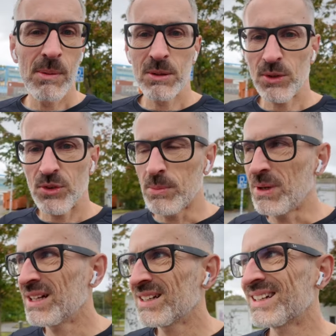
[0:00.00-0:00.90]
Aber
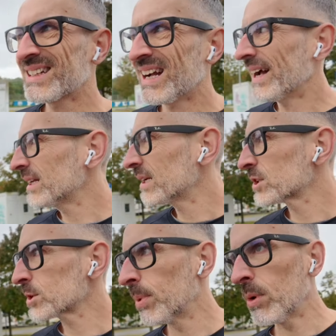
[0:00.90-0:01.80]
trotzdem, kein
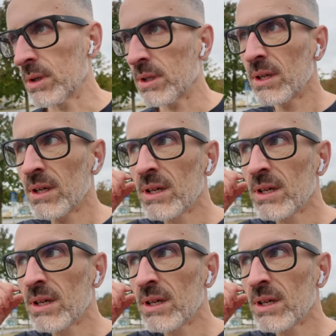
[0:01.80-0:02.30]
Sport.